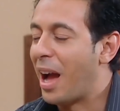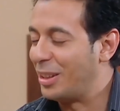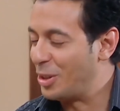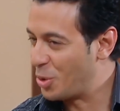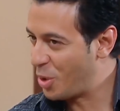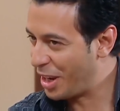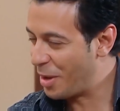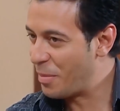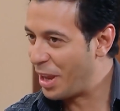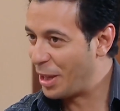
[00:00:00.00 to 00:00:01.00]
شوية
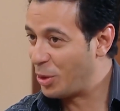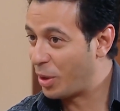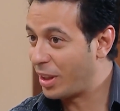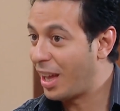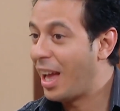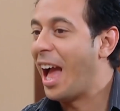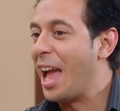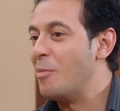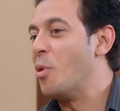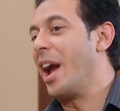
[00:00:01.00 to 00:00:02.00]
أما يهدوا كده
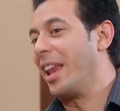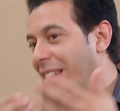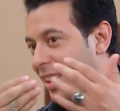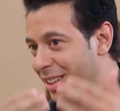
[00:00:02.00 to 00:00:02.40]
هيبقوا أهلك